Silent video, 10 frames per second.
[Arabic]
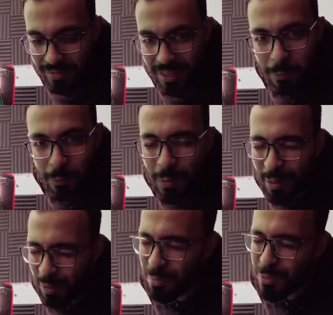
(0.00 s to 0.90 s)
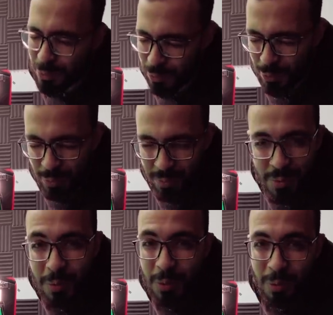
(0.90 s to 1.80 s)
فيها وتقول يا رب الصوت يكون
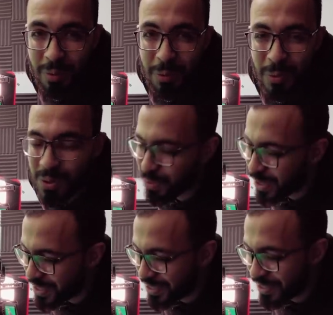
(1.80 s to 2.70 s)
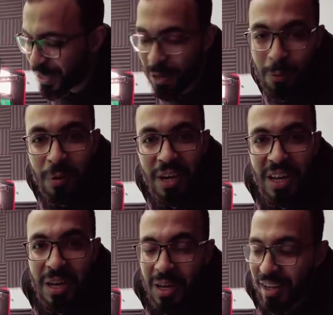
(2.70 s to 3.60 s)
مظبوط وما يكونش وشش او
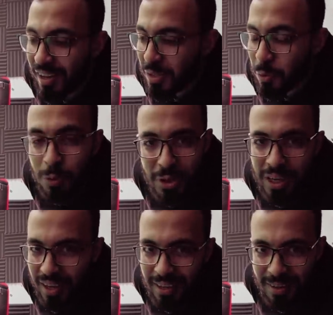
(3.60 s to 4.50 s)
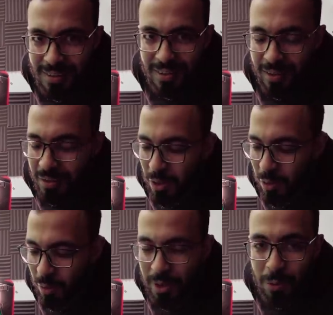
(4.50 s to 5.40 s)
آه، يكون شغال اصلا
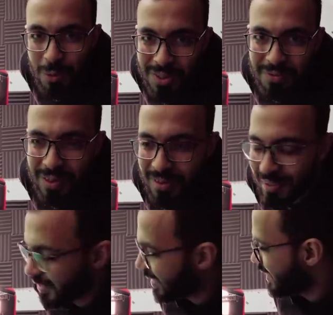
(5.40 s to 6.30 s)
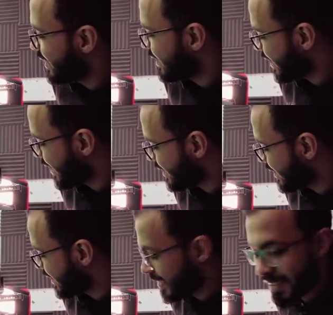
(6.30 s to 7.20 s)
وما يكونش فاصل
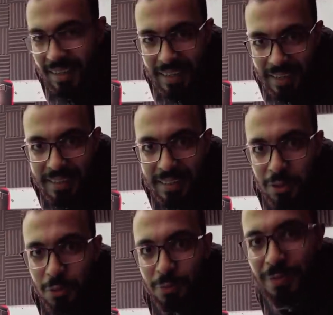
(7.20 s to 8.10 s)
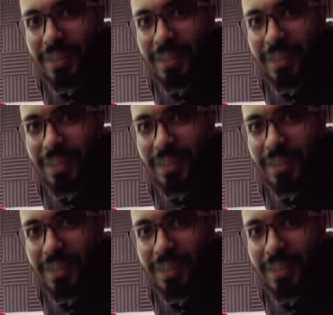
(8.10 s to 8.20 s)
يعني خلينا نشوف